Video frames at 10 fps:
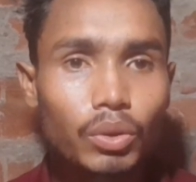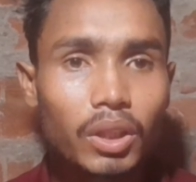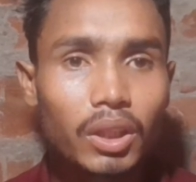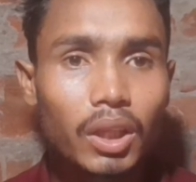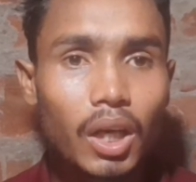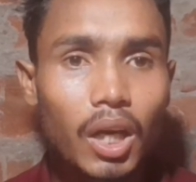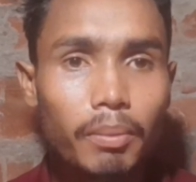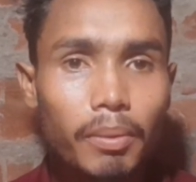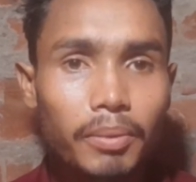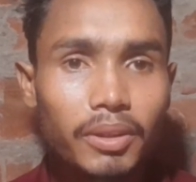उतर के आप
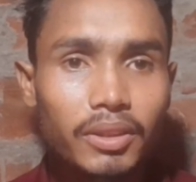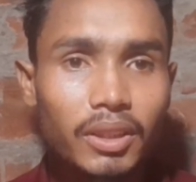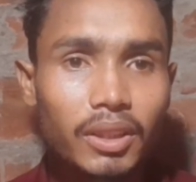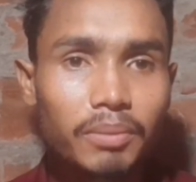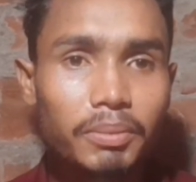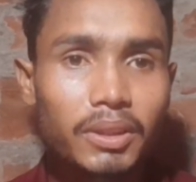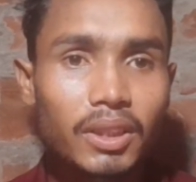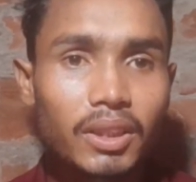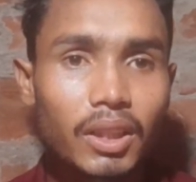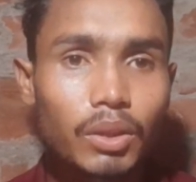अपना सेंटर पे
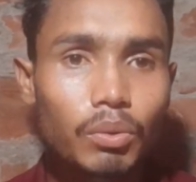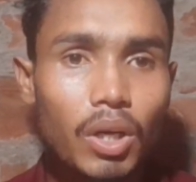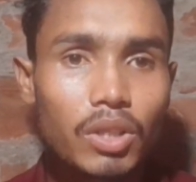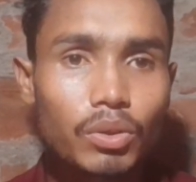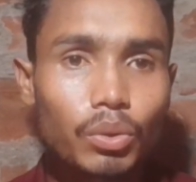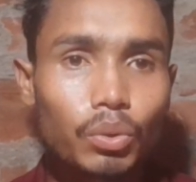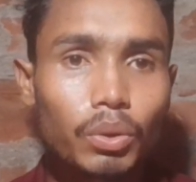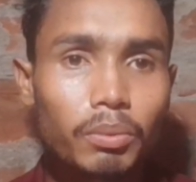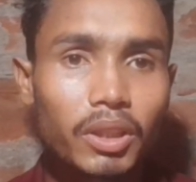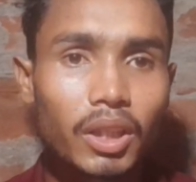चले जाएगा वहाँ से 200
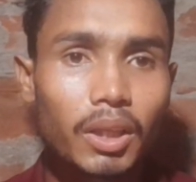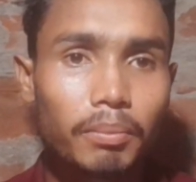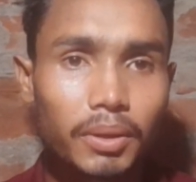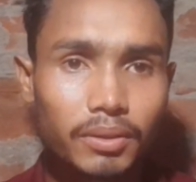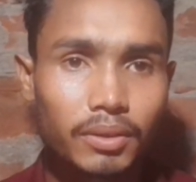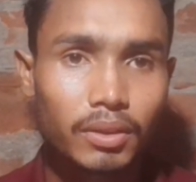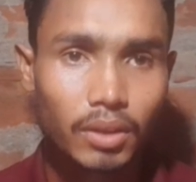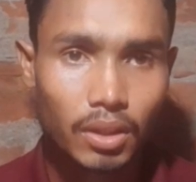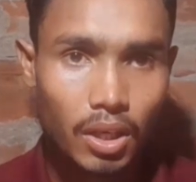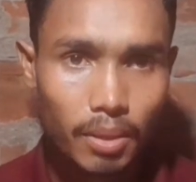मीटर है बस
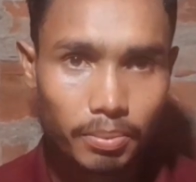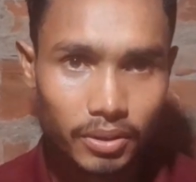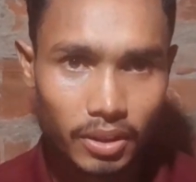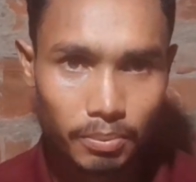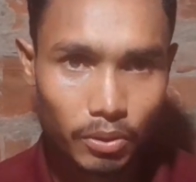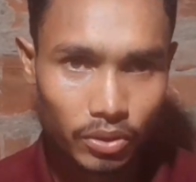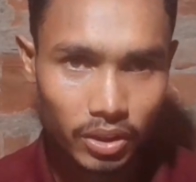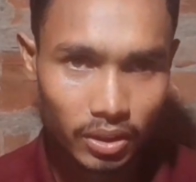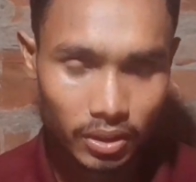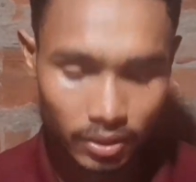आप सीधे पहुँच जाएंगे